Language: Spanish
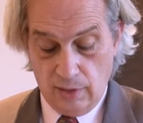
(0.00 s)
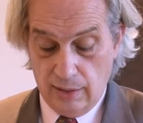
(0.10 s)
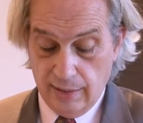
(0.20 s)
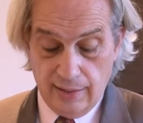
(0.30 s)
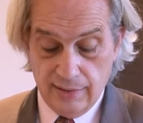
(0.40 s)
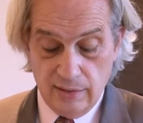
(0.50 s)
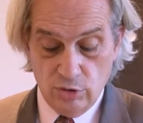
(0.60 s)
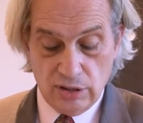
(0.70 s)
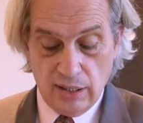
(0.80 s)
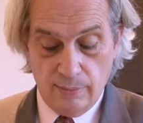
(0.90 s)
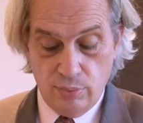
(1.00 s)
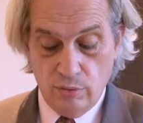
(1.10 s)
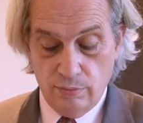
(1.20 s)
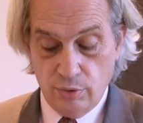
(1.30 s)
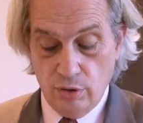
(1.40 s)
Agradecemos a
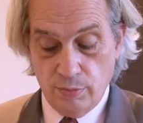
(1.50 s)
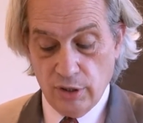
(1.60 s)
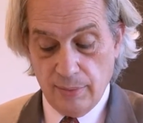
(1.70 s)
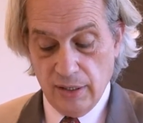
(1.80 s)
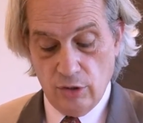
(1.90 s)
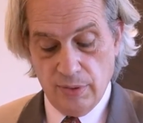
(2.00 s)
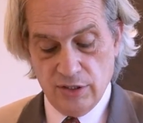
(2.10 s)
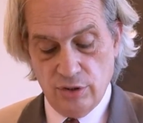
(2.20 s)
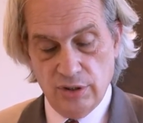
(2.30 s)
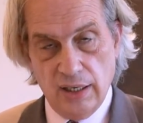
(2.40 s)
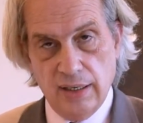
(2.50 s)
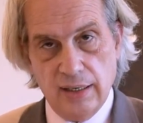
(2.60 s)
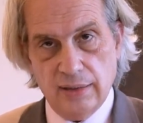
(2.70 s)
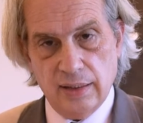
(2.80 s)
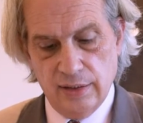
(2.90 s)
Japón por los programas de cooperación
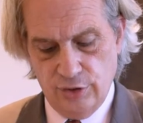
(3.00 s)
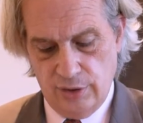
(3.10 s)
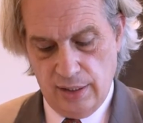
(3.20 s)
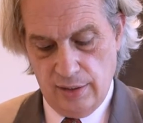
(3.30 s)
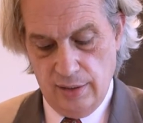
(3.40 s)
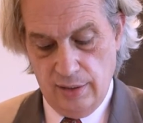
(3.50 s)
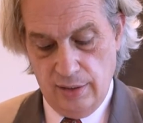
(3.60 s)
técnica internacional